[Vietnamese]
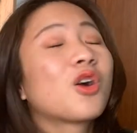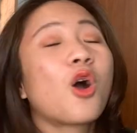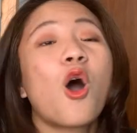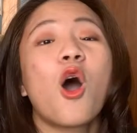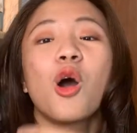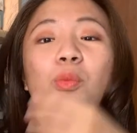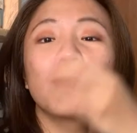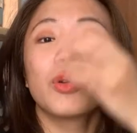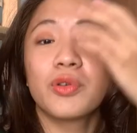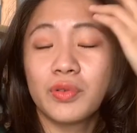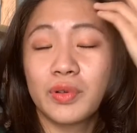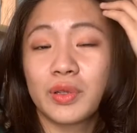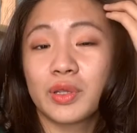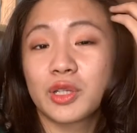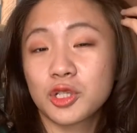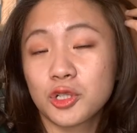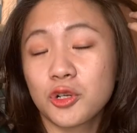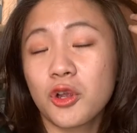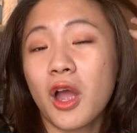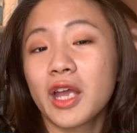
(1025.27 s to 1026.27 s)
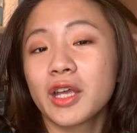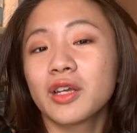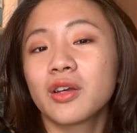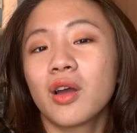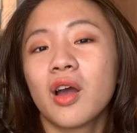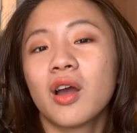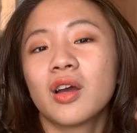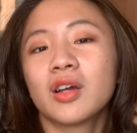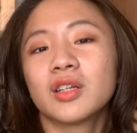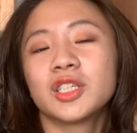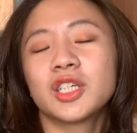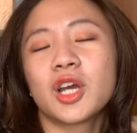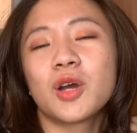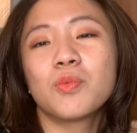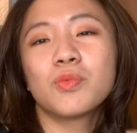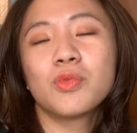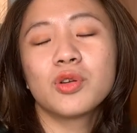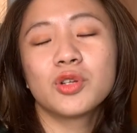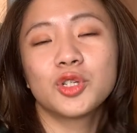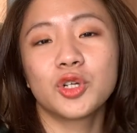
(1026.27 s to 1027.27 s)
Cormoran Strike
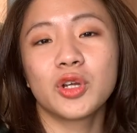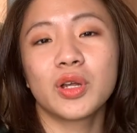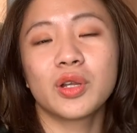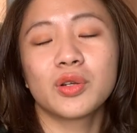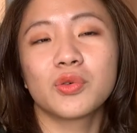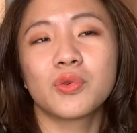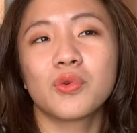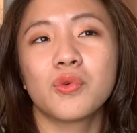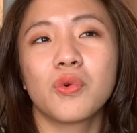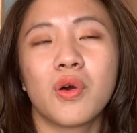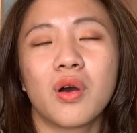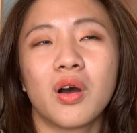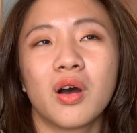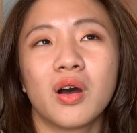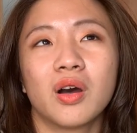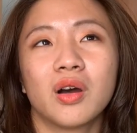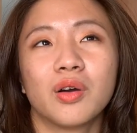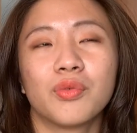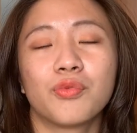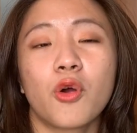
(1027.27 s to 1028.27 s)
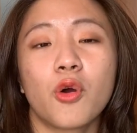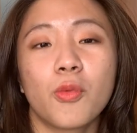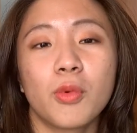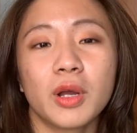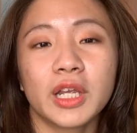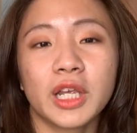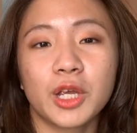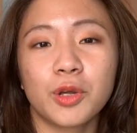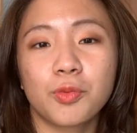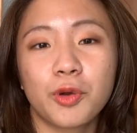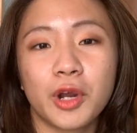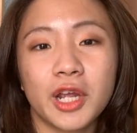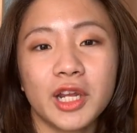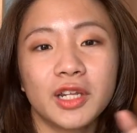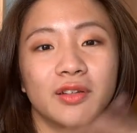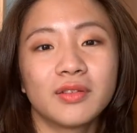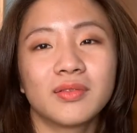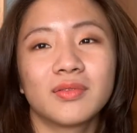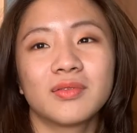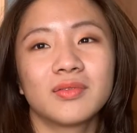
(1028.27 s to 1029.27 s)
trong chuyện của Robert Gilbert
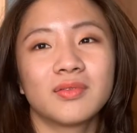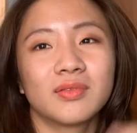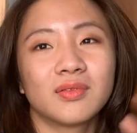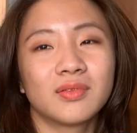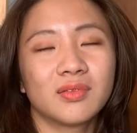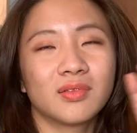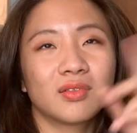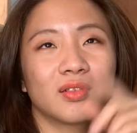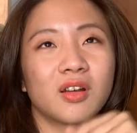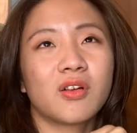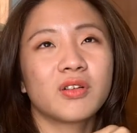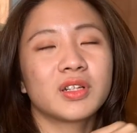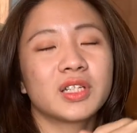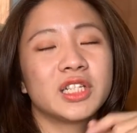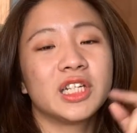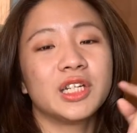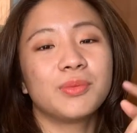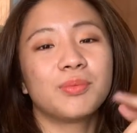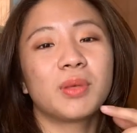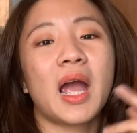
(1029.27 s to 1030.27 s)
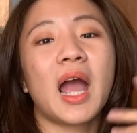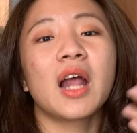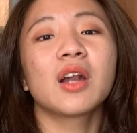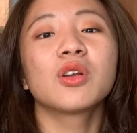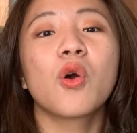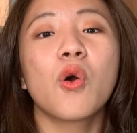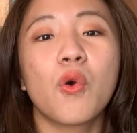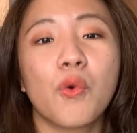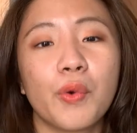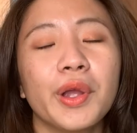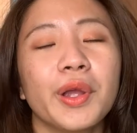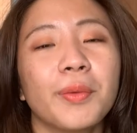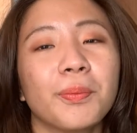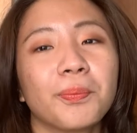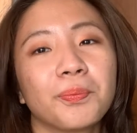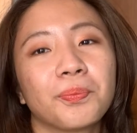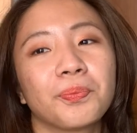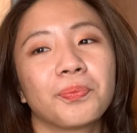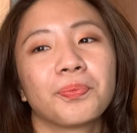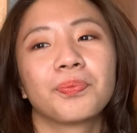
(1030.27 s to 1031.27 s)
con chim khát cổ ấy
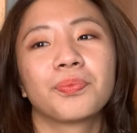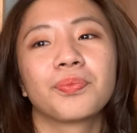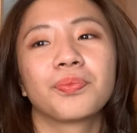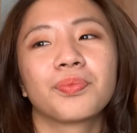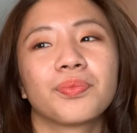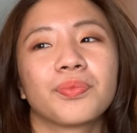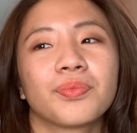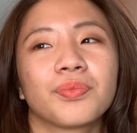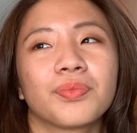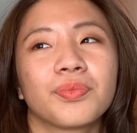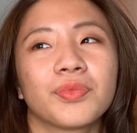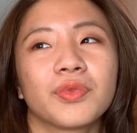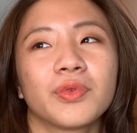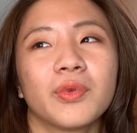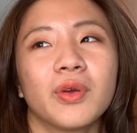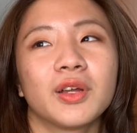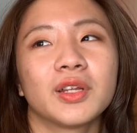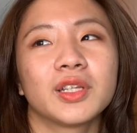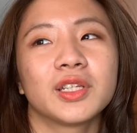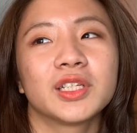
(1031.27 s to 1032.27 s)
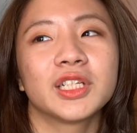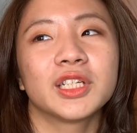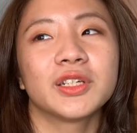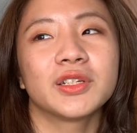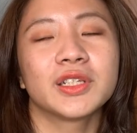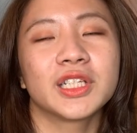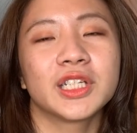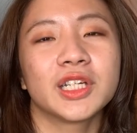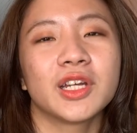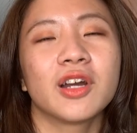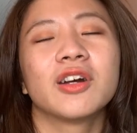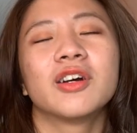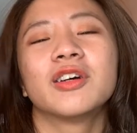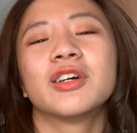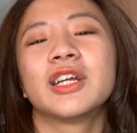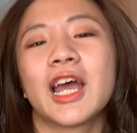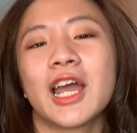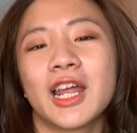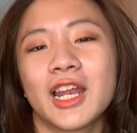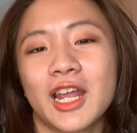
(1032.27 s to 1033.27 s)
chim chị ở
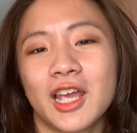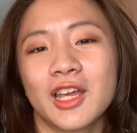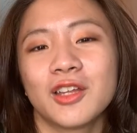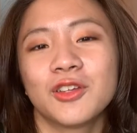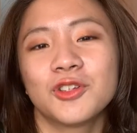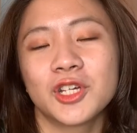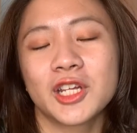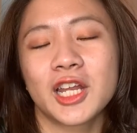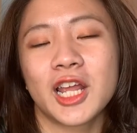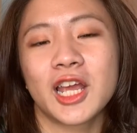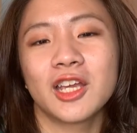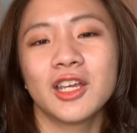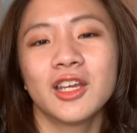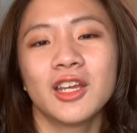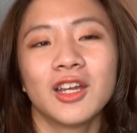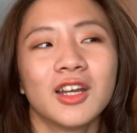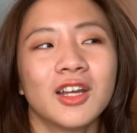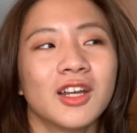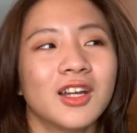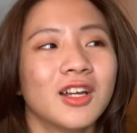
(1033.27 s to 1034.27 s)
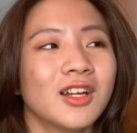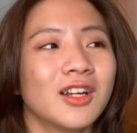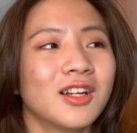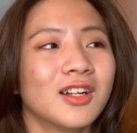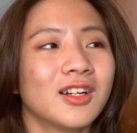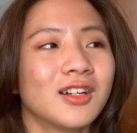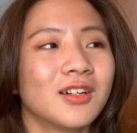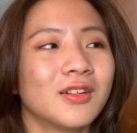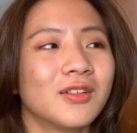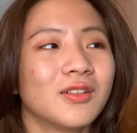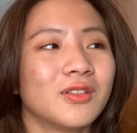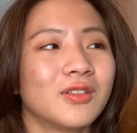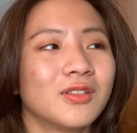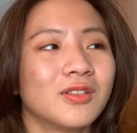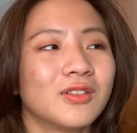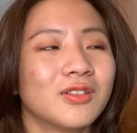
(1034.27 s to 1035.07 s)
ờ, đây đấy chuyện đấy ờ,